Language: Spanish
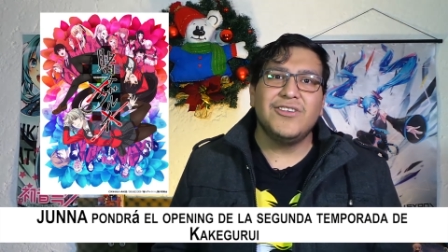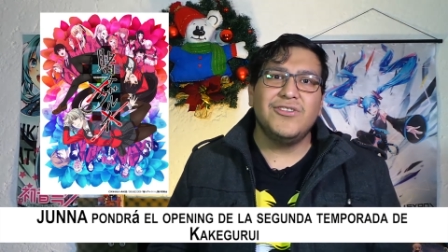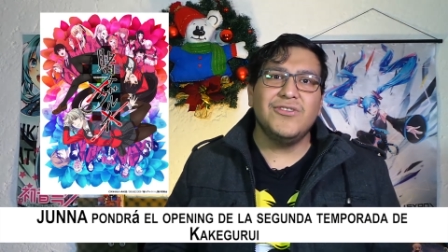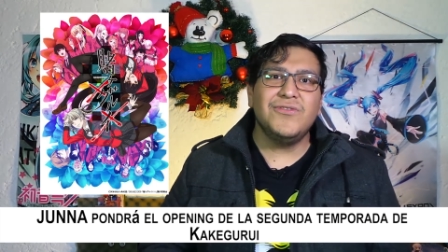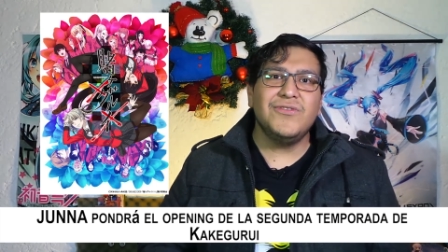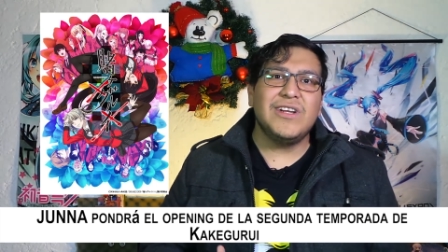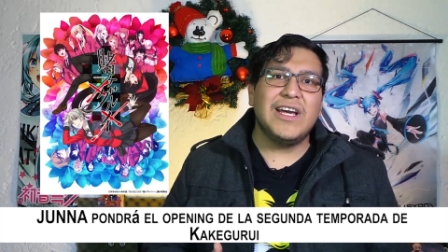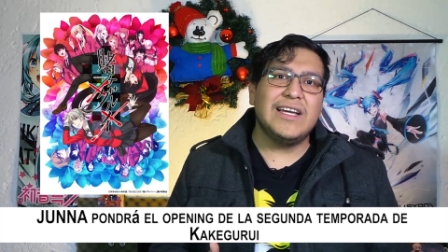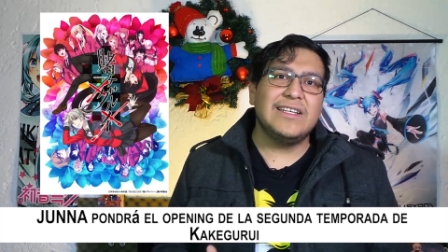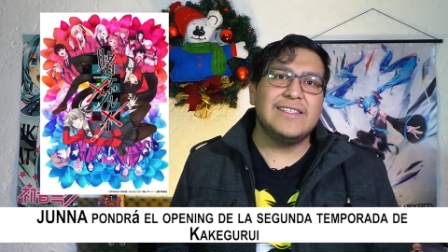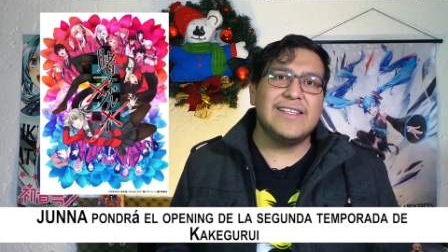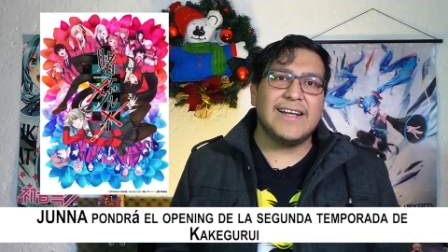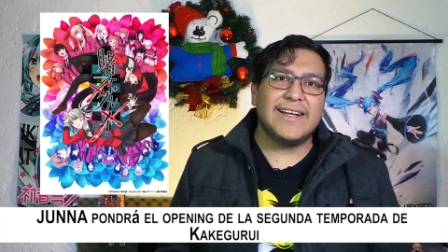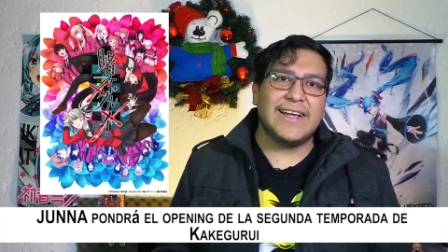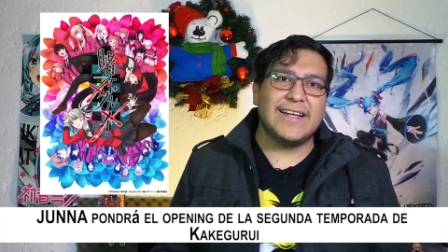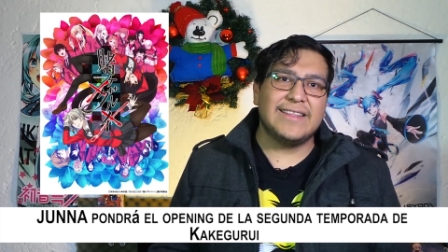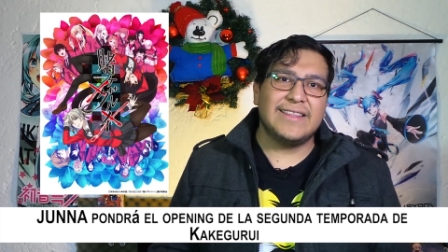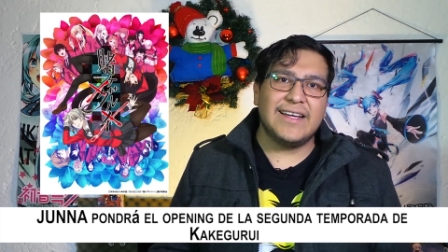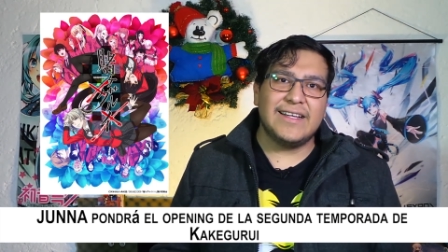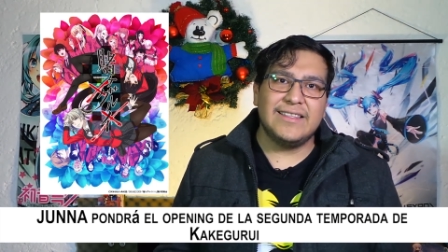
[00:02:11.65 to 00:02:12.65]
Yuna es la
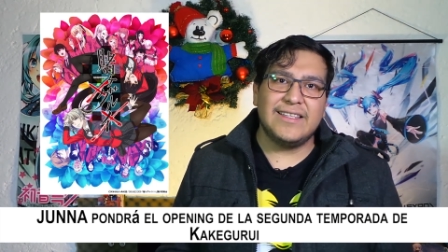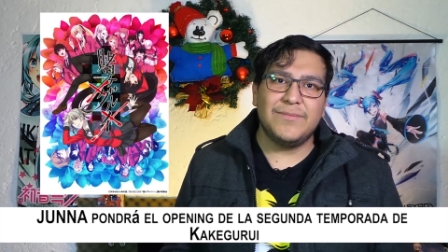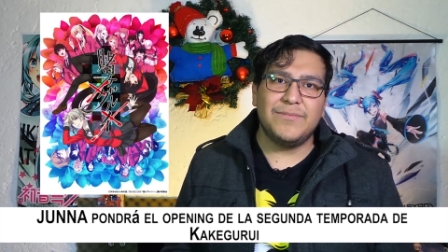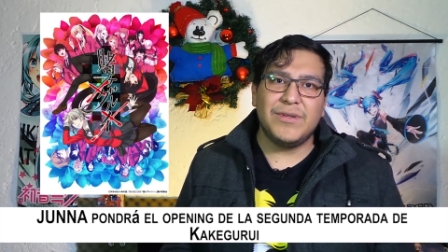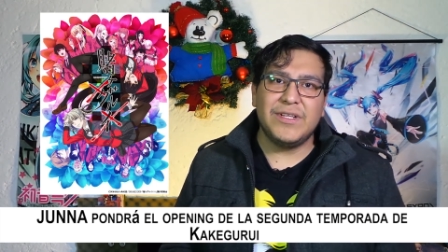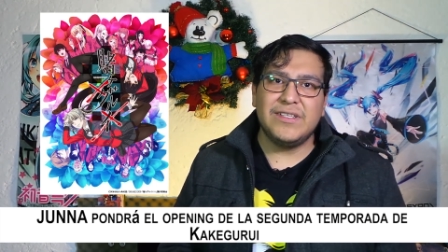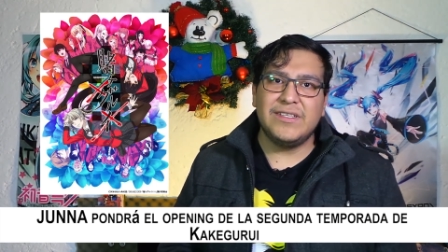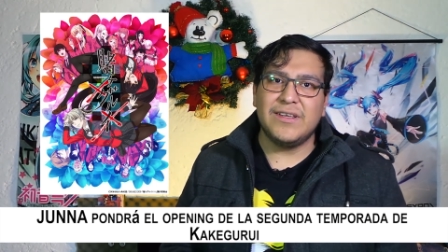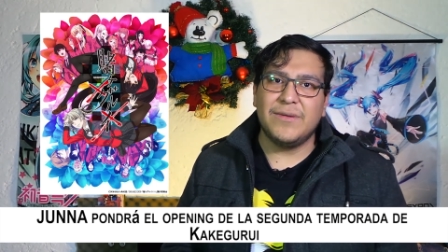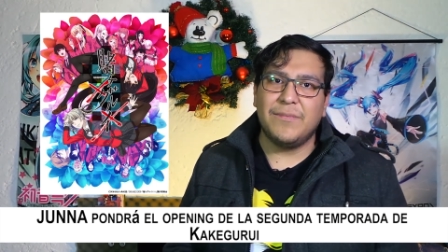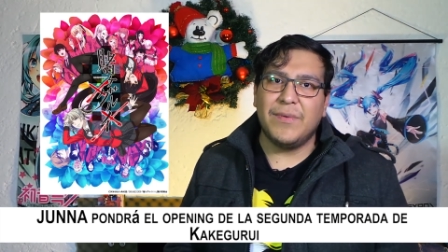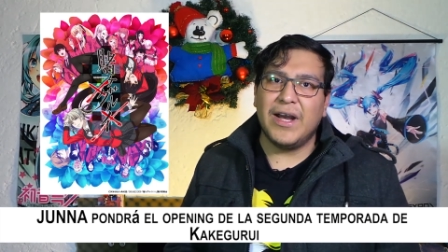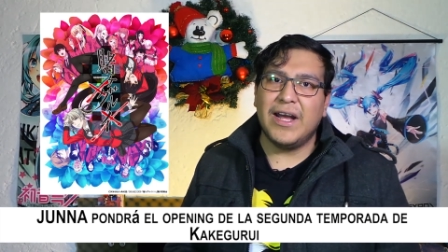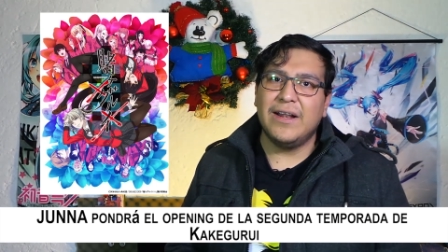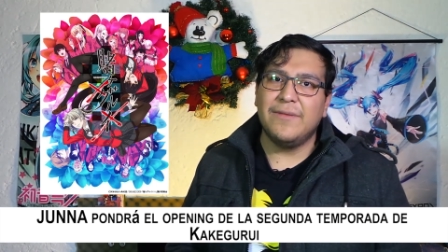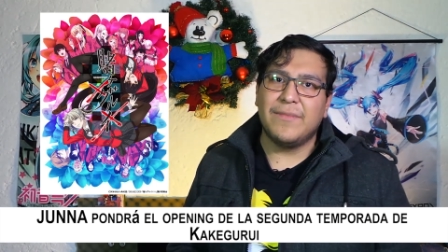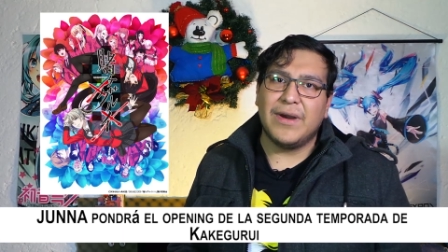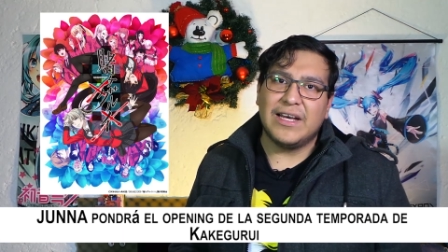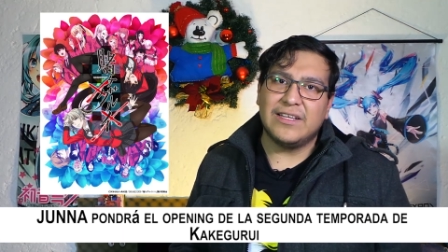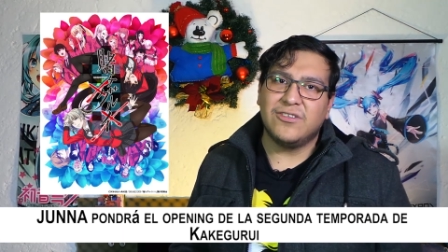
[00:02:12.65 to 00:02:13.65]
cantante
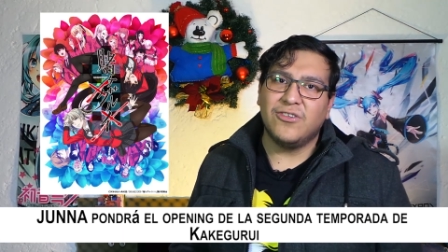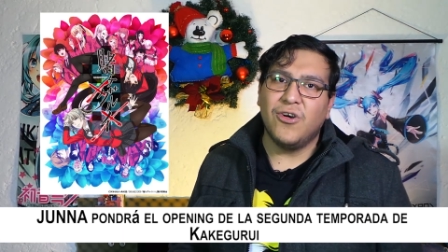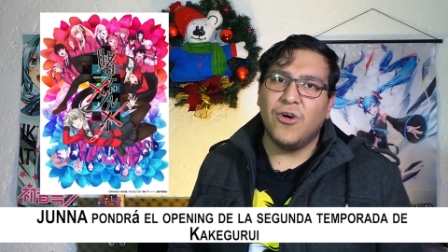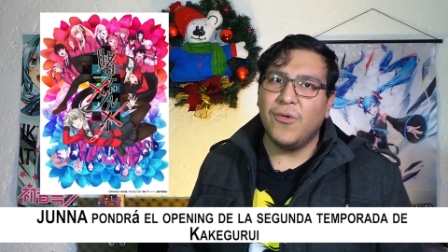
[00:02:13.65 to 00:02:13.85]
principal más